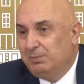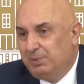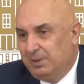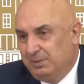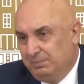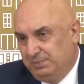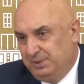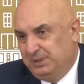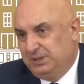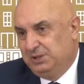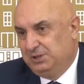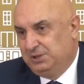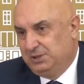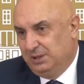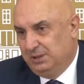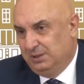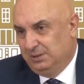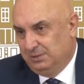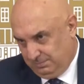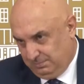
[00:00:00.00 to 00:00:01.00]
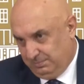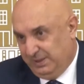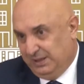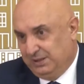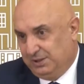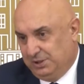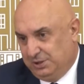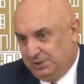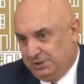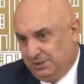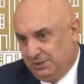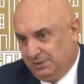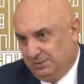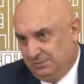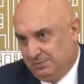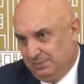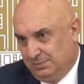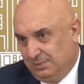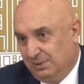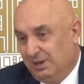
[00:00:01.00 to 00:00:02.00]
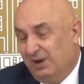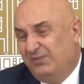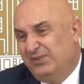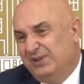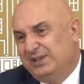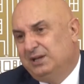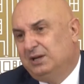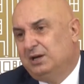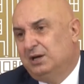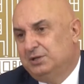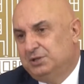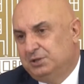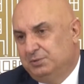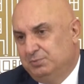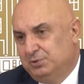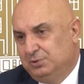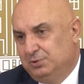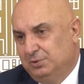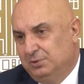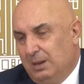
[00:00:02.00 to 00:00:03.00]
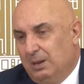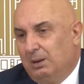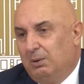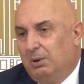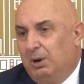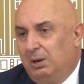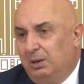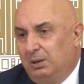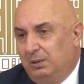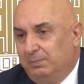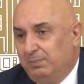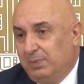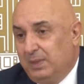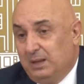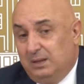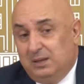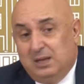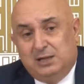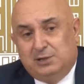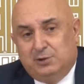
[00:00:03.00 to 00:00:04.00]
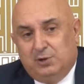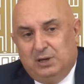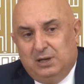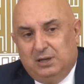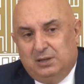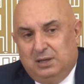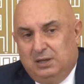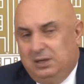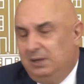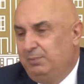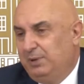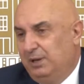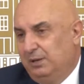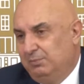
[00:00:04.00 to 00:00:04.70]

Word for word: yapan bir kişi, bir kişi. Kafası karışmış onun. O ne söylediğini